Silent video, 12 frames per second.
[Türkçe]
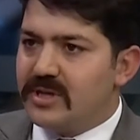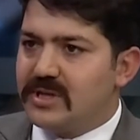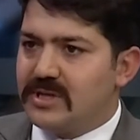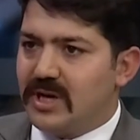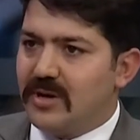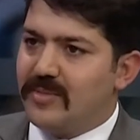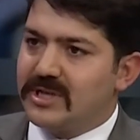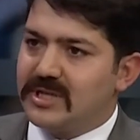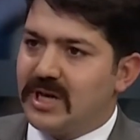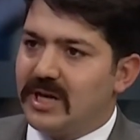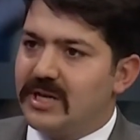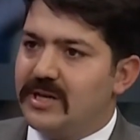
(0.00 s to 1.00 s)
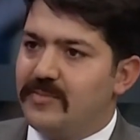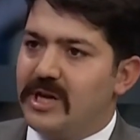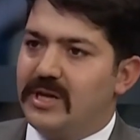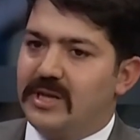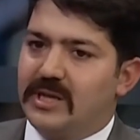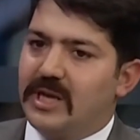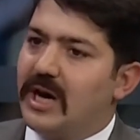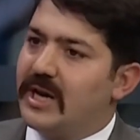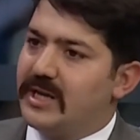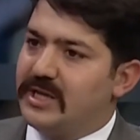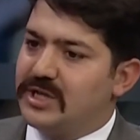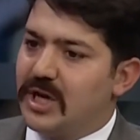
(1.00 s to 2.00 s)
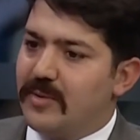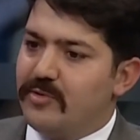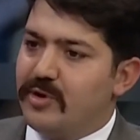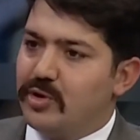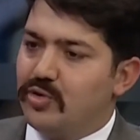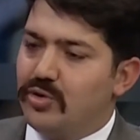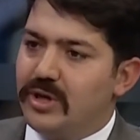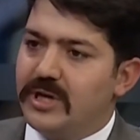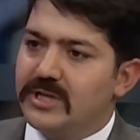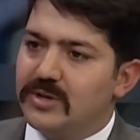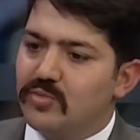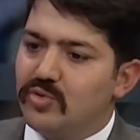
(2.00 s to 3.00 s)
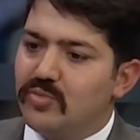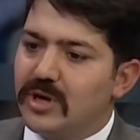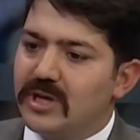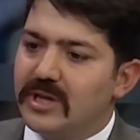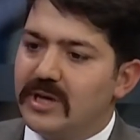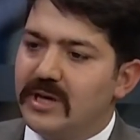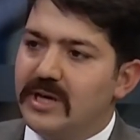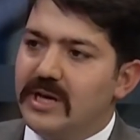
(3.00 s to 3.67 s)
Sağman Salih Bey Tarihi Cami ve Külliyesi bulunmakta.